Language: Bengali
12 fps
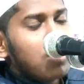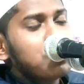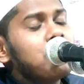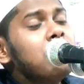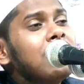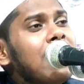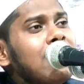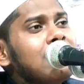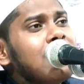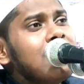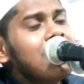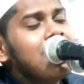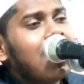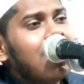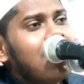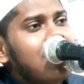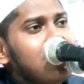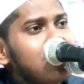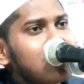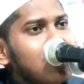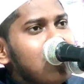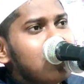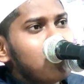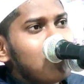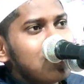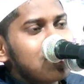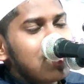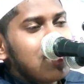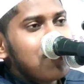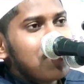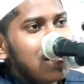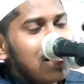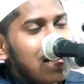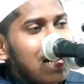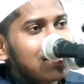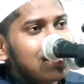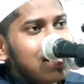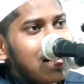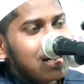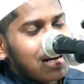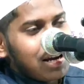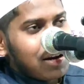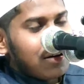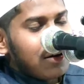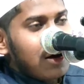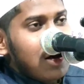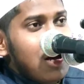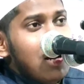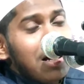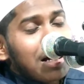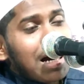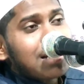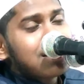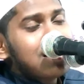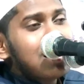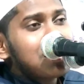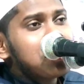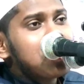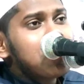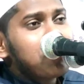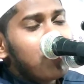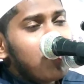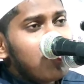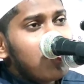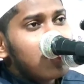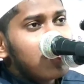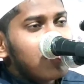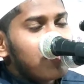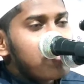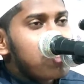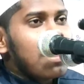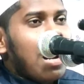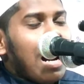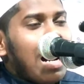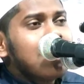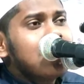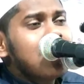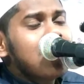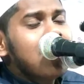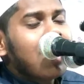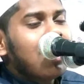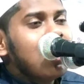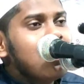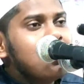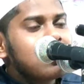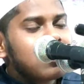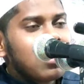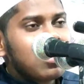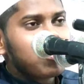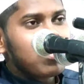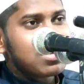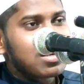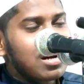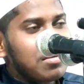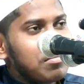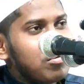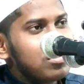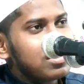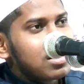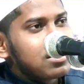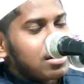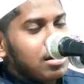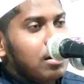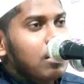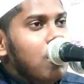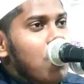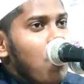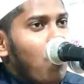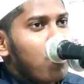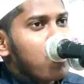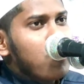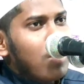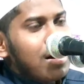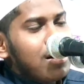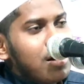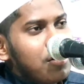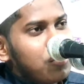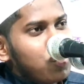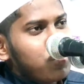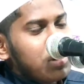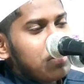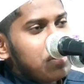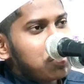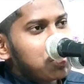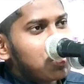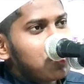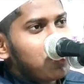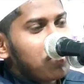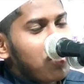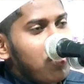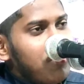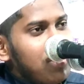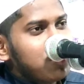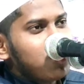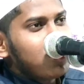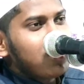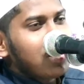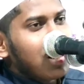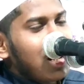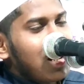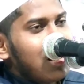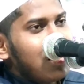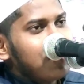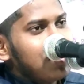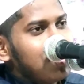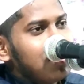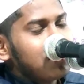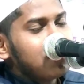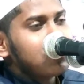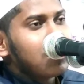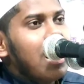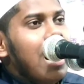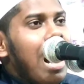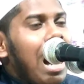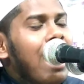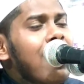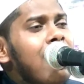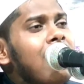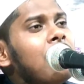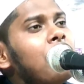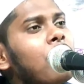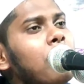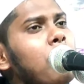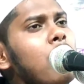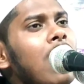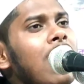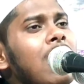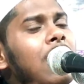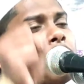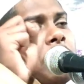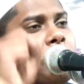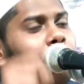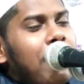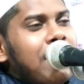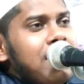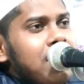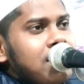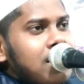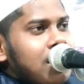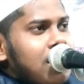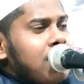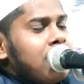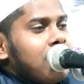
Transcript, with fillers: হজরত আজরাইল আলহিসালামকে কাছে ডাকলেন কাছে আসার পর আজরাইল আলী আলিহিসালাম বলতেছে ওগো আল্লাহর নবী বিশ্ব নবী রহমাতুল্লিল আলমিন আল্লাহ রবুল আলমিন পাঠিয়েছে